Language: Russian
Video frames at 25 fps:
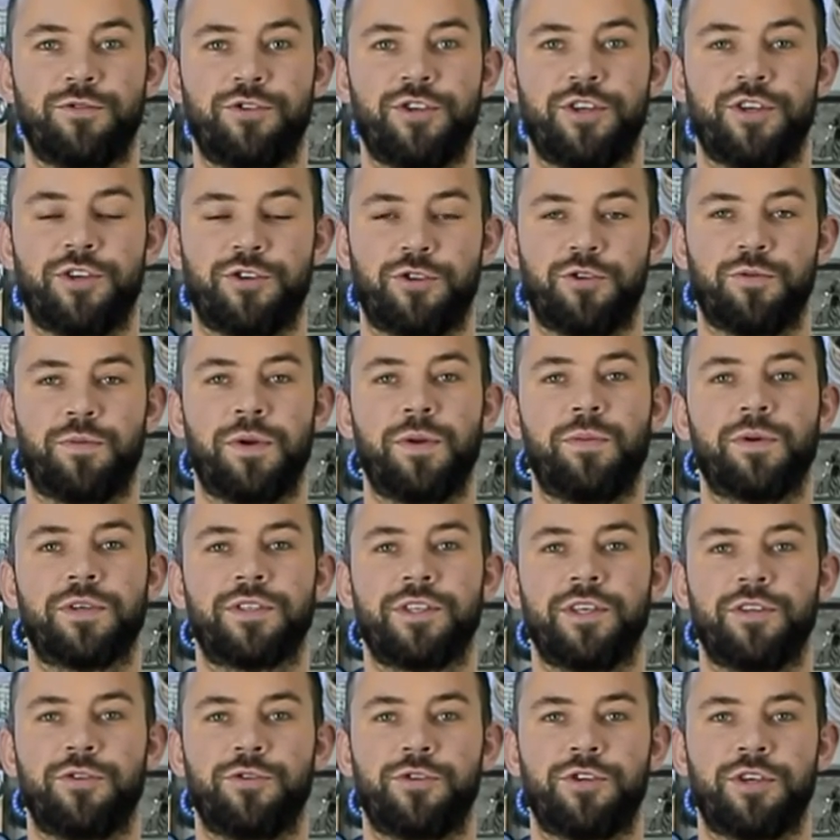учесть, что при
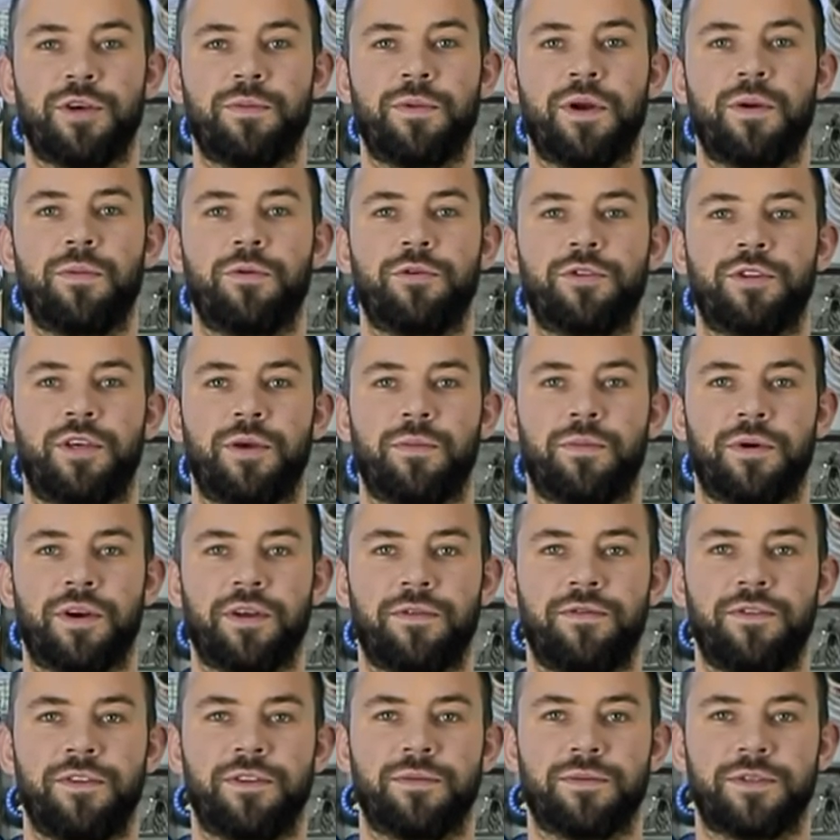последующей обработке
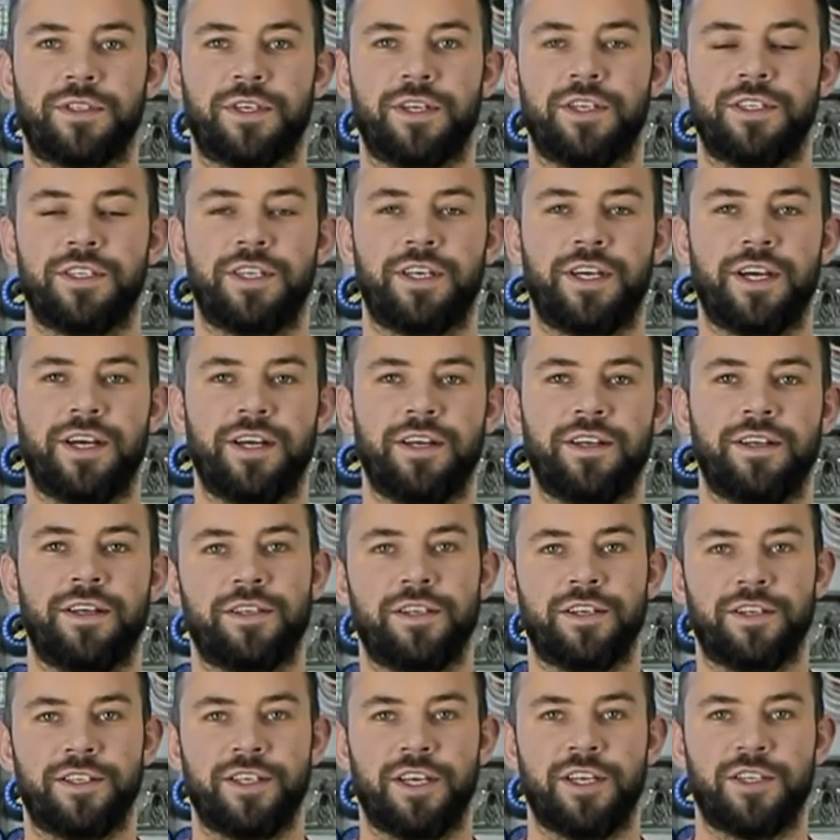парафином скользяка
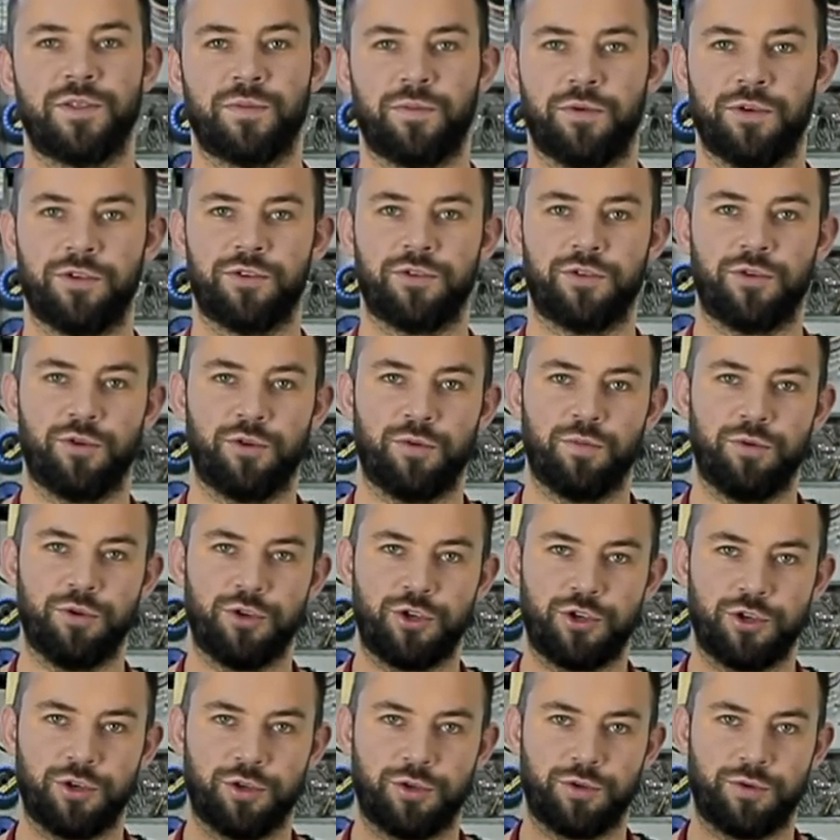нельзя использовать грубую
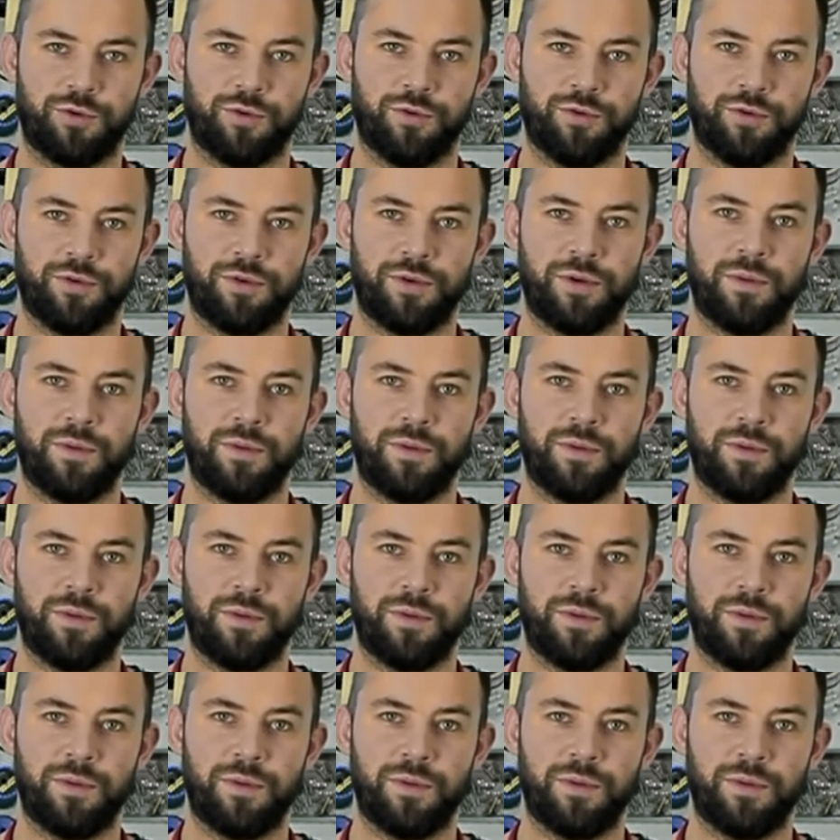щетку,